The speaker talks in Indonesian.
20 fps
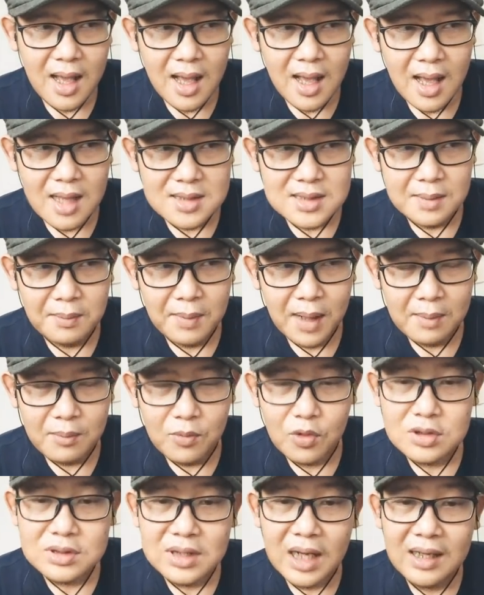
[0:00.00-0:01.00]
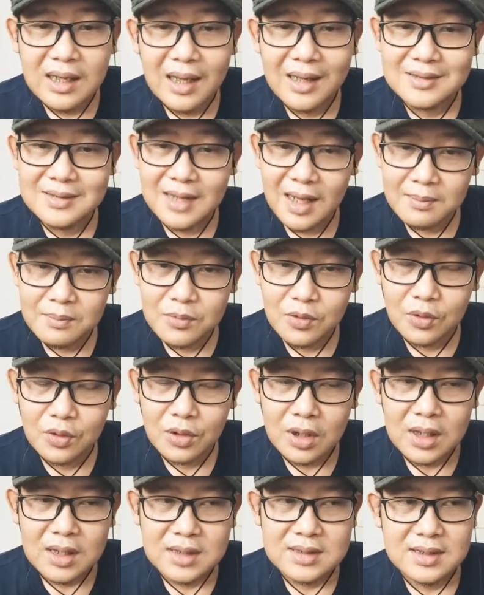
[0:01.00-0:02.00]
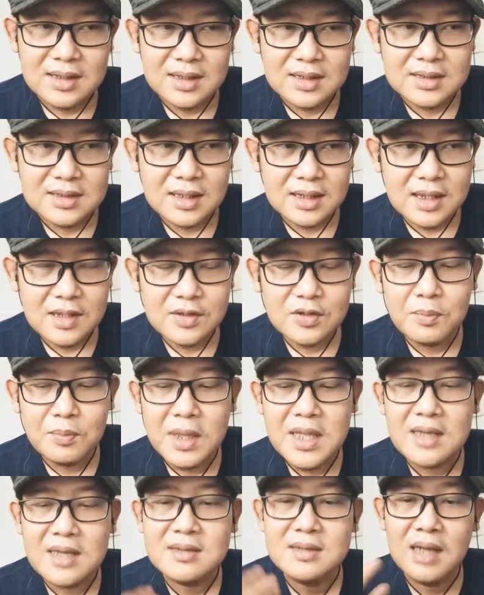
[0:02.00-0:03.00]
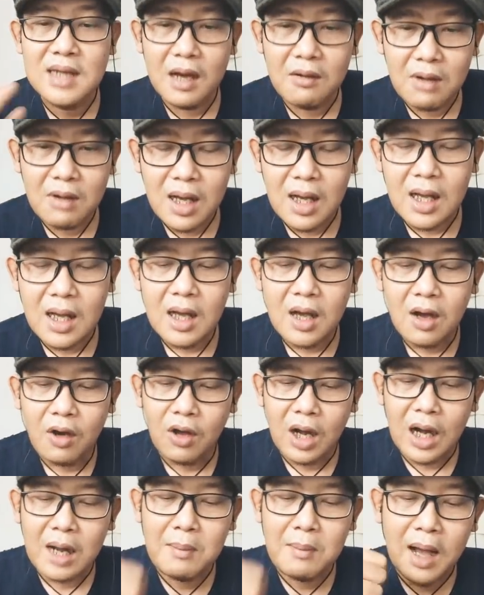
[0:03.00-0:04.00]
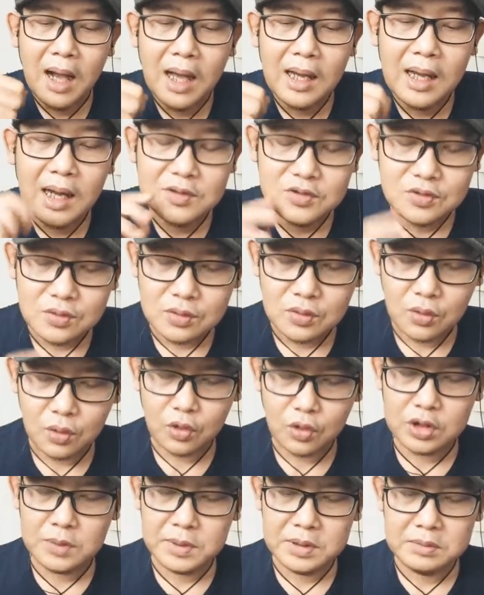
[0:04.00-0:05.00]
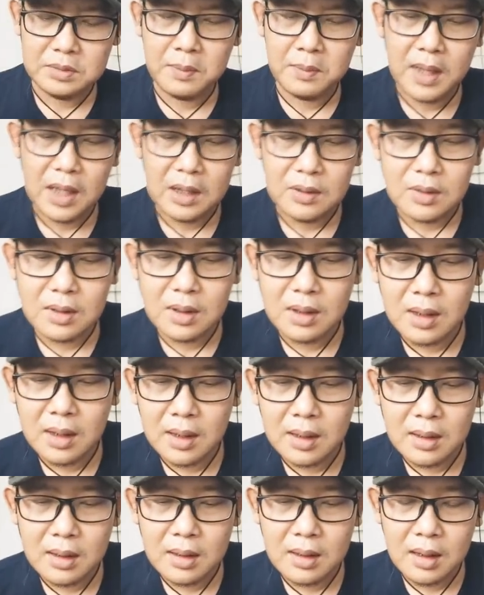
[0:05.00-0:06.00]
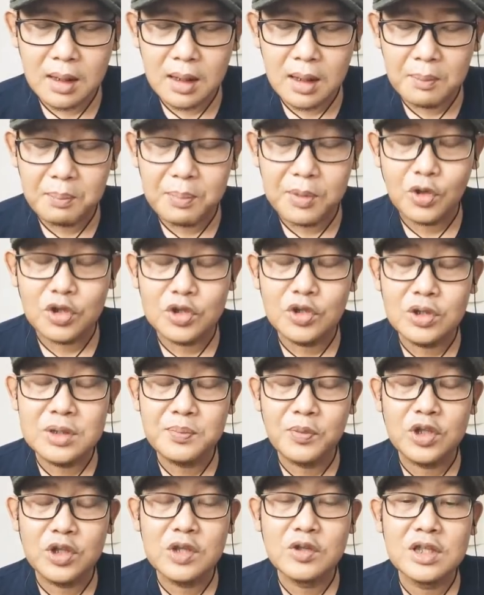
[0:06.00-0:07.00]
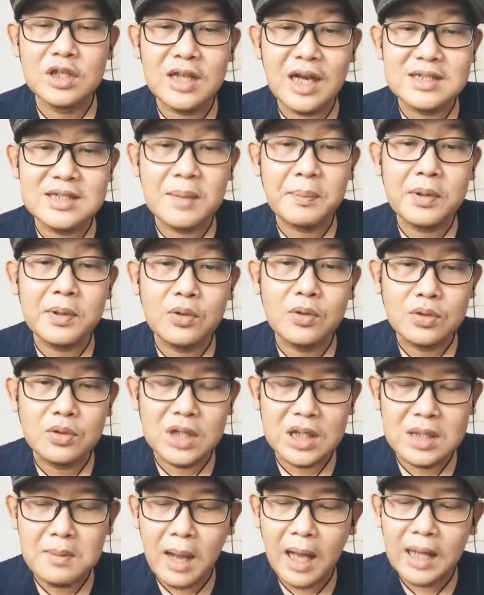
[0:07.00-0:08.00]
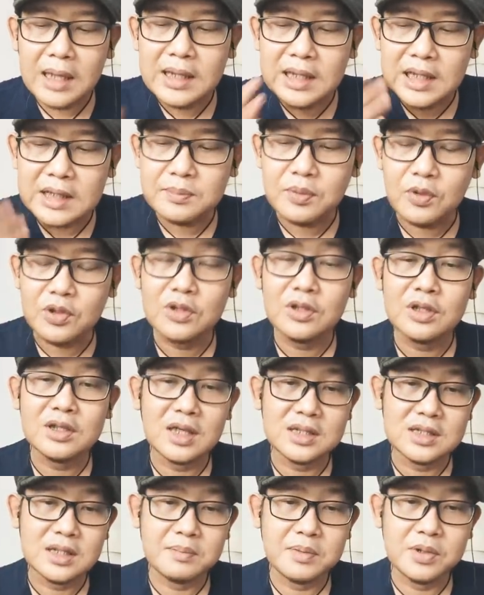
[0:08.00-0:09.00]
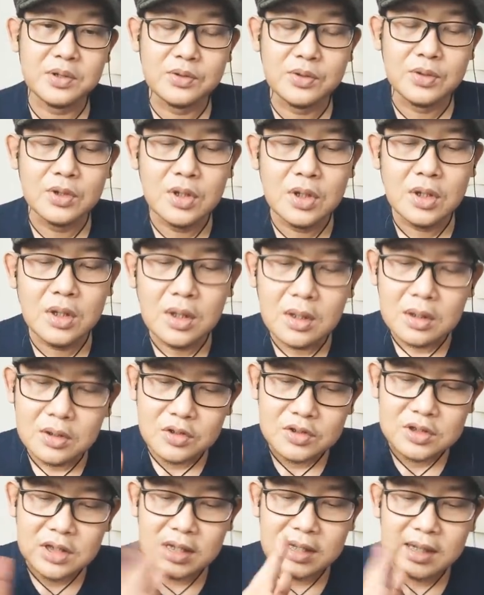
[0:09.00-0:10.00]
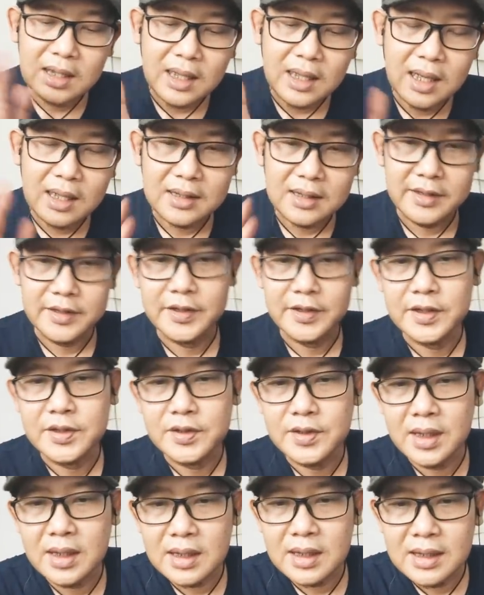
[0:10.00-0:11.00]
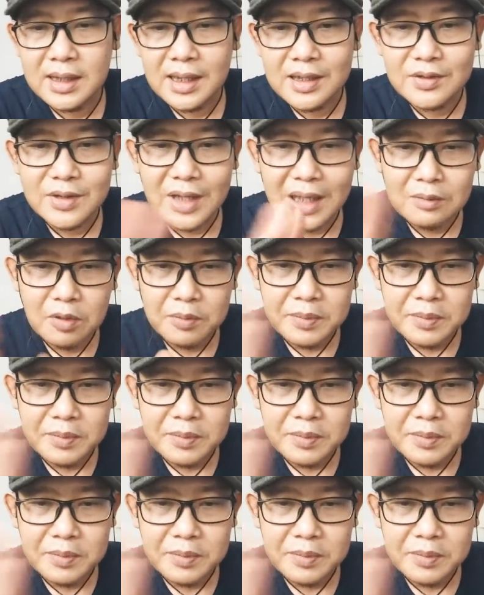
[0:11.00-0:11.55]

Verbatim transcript: asam lambung dan gas lambung ciri-cirinya tuh banyak sendawa orang makan langsung oh, kok tiba-tiba badan gue uh, perutnya perutnya udah terasa penuh jadi makan dikit perutnya udah terasa penuh terus kelengahan gitu-gitu ya kelengahan tuh kayak mau